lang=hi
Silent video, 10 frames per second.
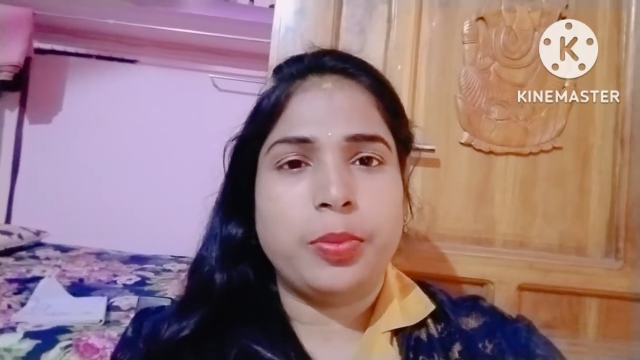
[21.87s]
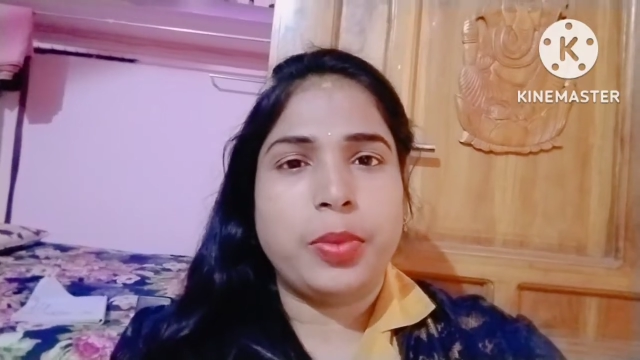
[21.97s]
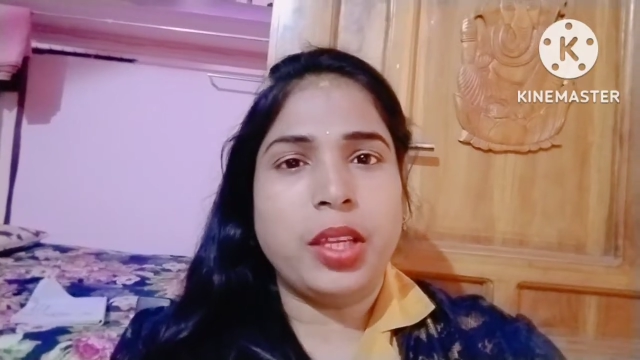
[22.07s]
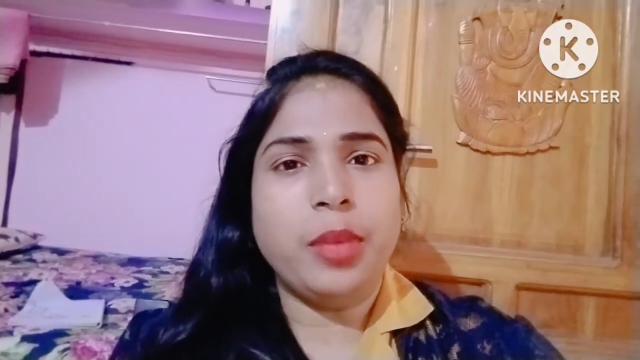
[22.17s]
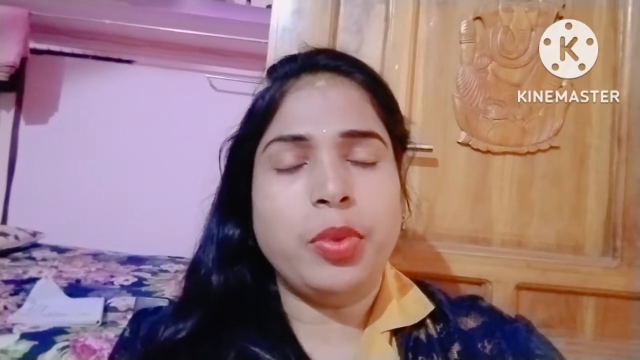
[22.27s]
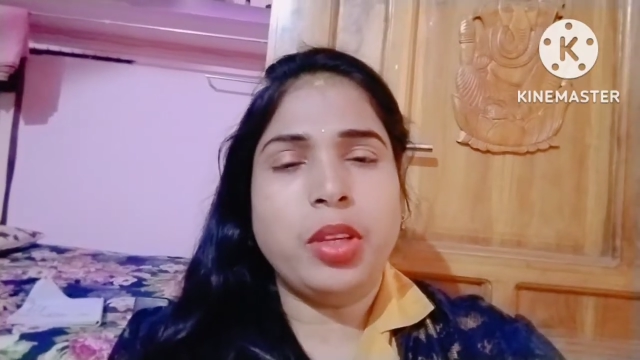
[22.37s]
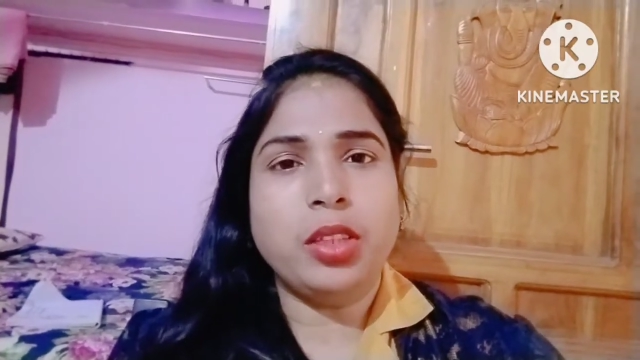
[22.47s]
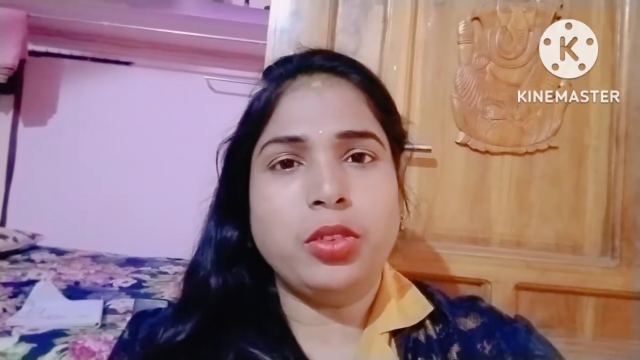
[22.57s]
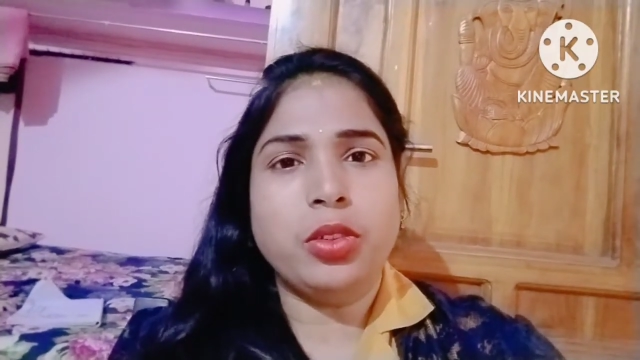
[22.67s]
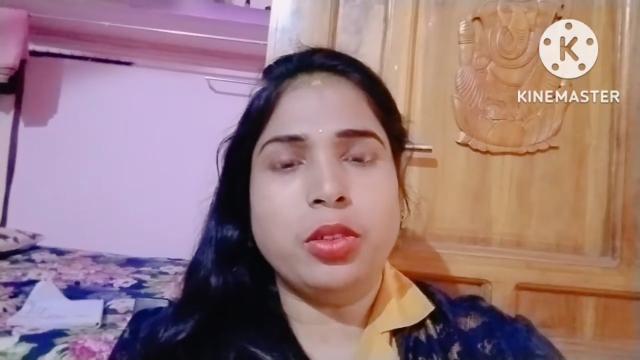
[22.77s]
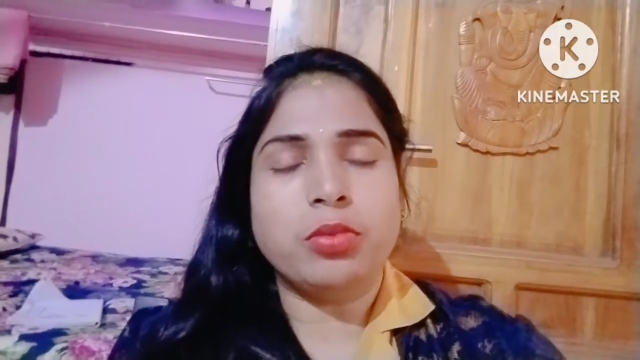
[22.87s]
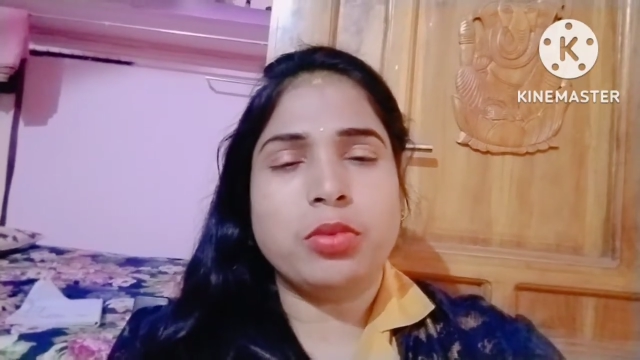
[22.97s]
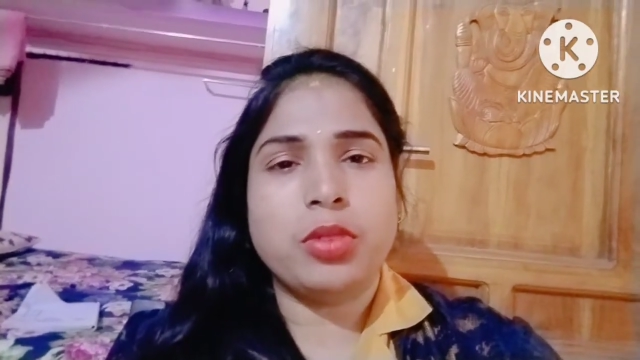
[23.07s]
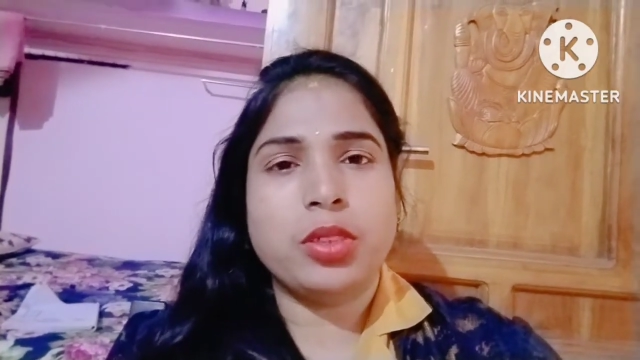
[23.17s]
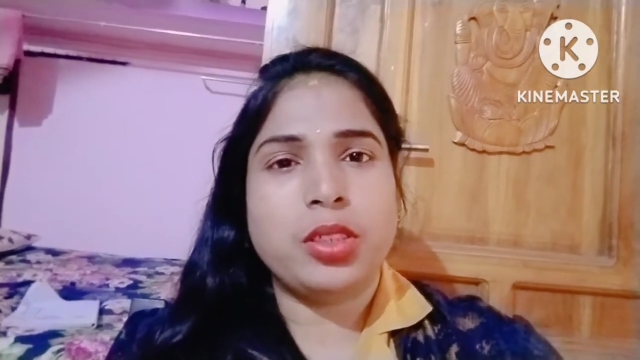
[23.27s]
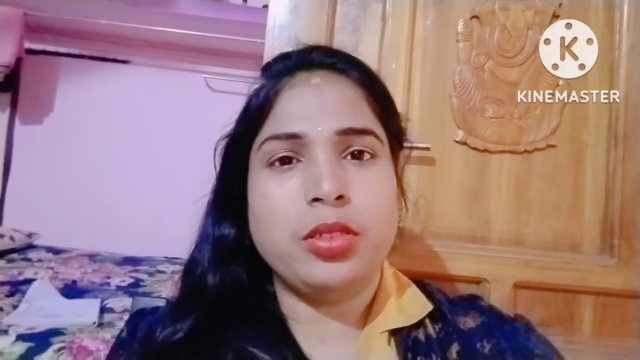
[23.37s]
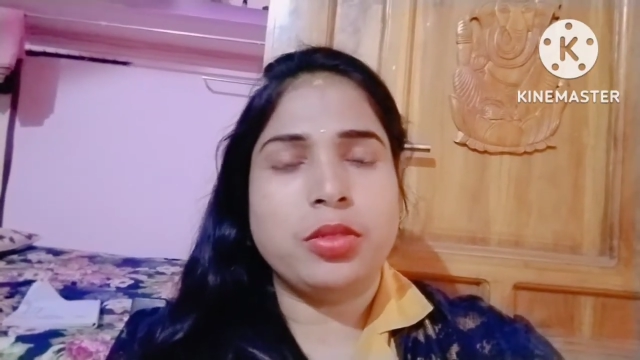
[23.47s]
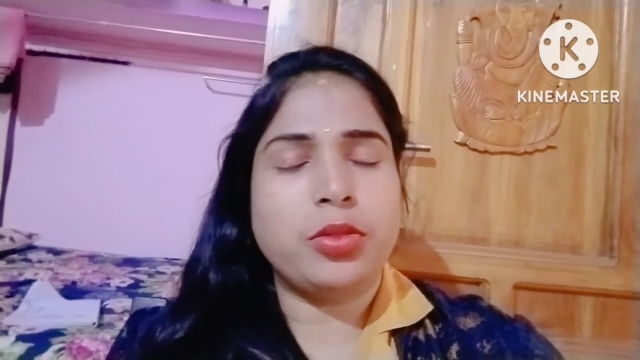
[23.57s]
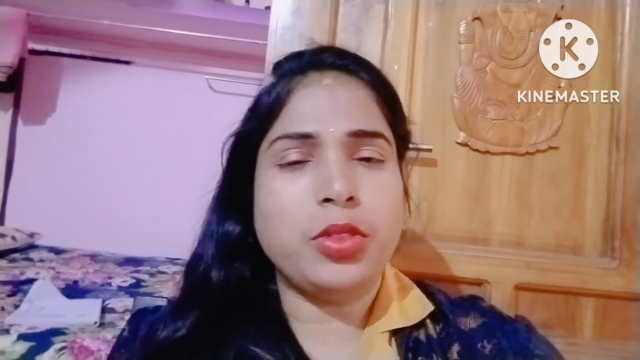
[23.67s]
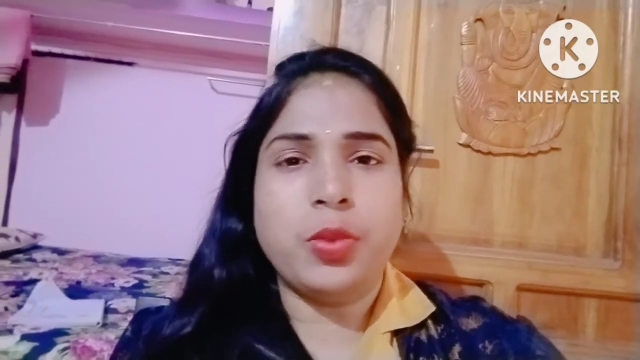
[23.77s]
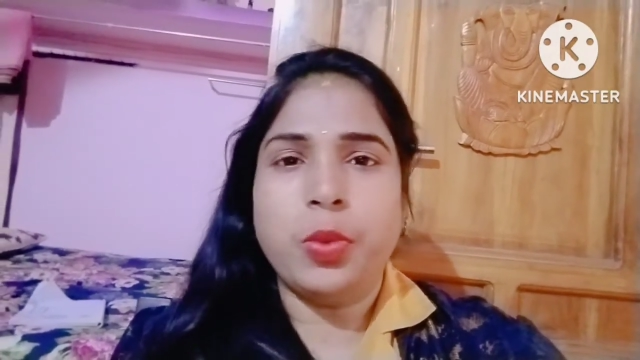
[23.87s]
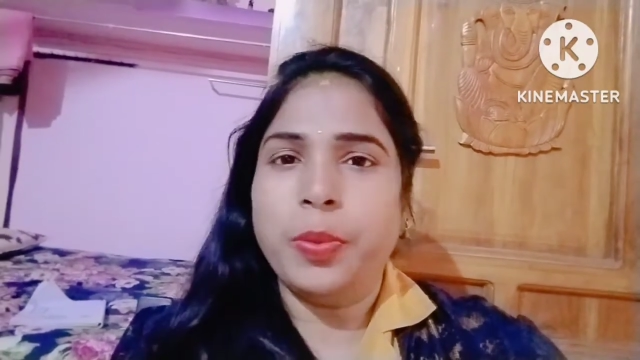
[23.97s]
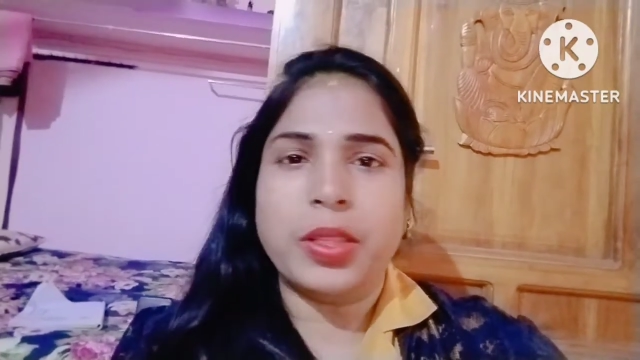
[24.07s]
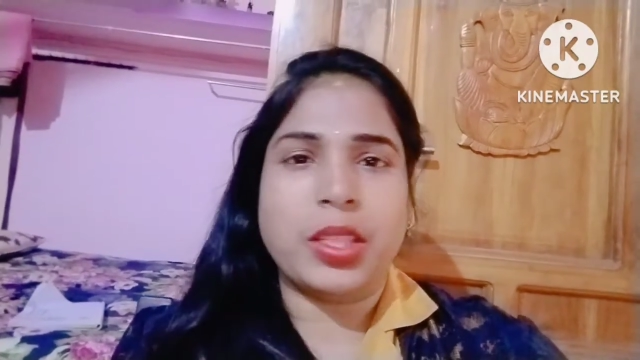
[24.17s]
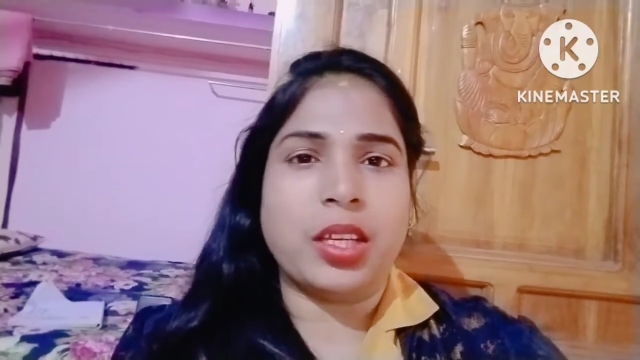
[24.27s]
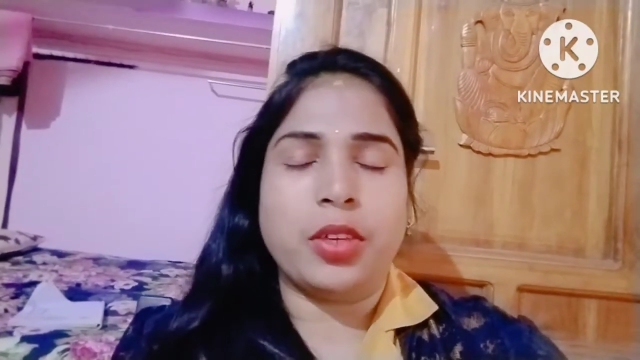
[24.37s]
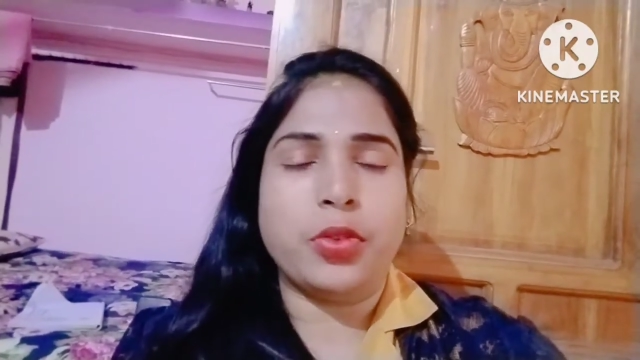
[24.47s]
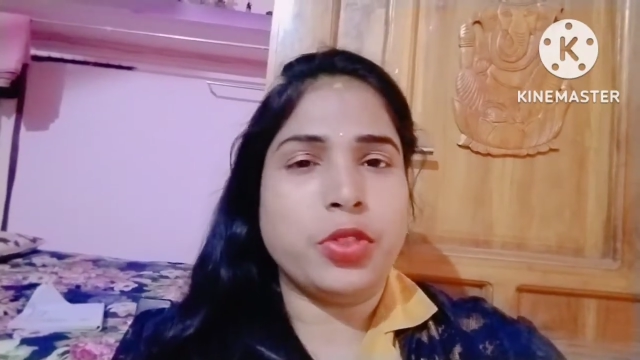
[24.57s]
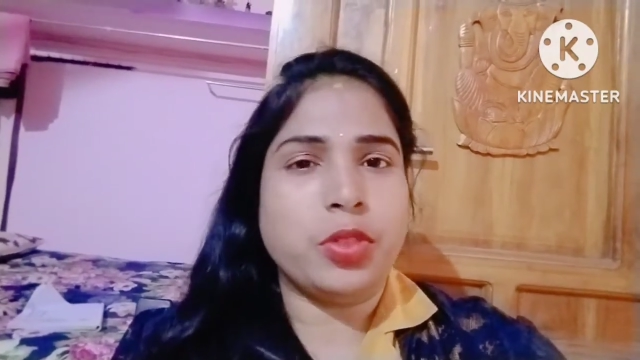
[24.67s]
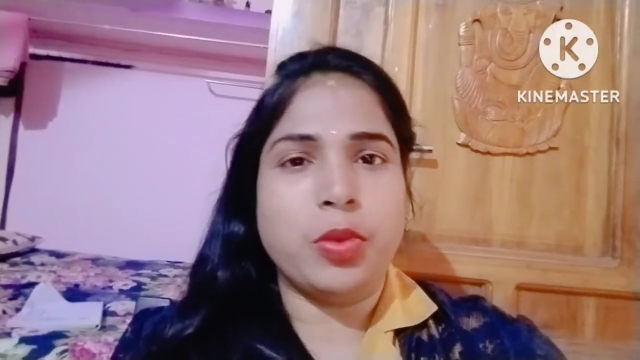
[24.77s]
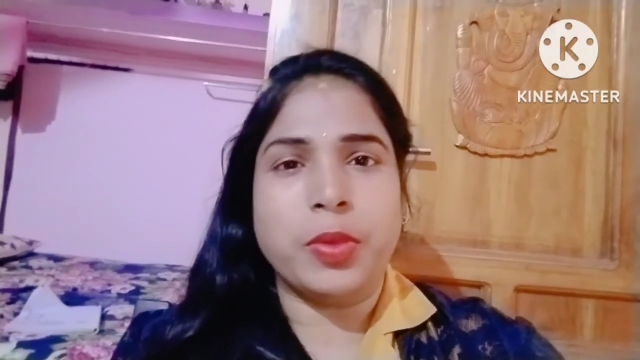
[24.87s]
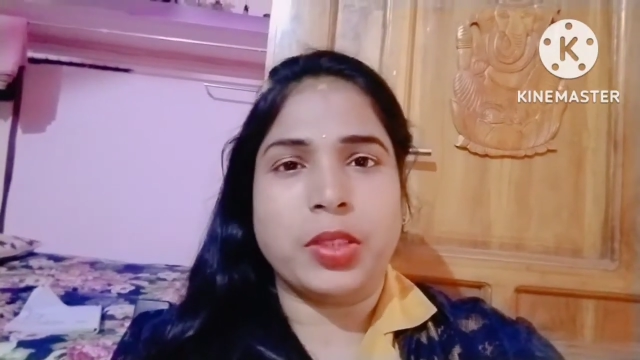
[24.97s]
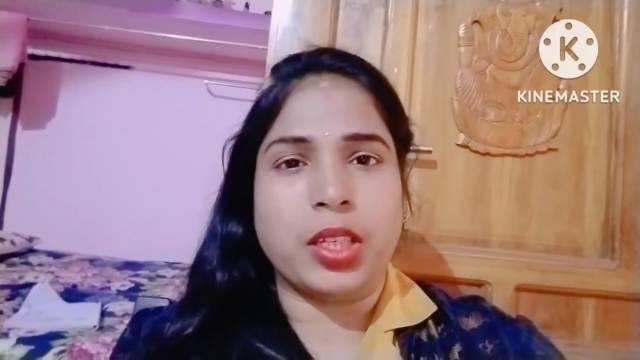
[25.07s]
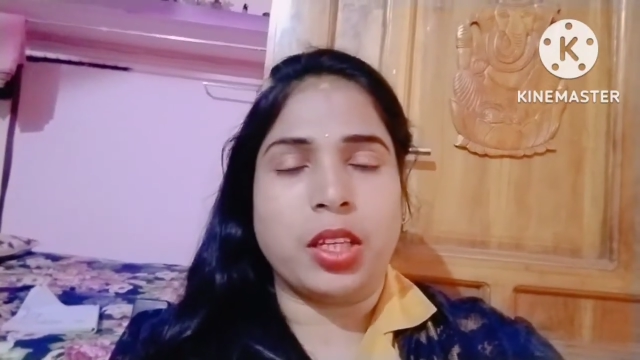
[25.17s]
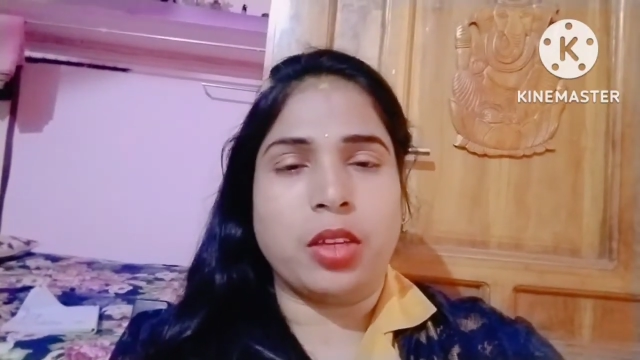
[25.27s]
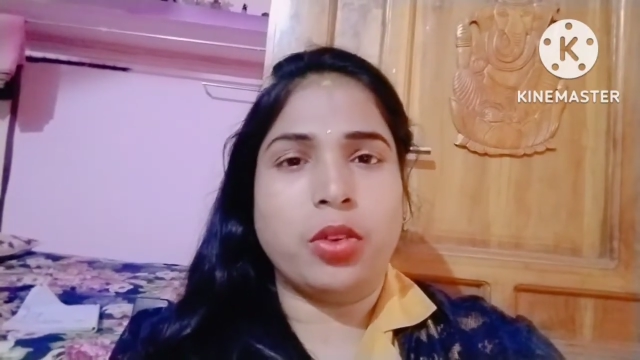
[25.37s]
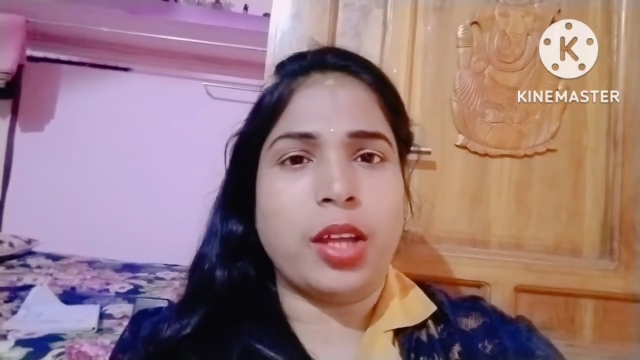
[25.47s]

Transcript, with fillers: पहले पहले तो कुछ भी पता नहीं कुछ भी पता नहीं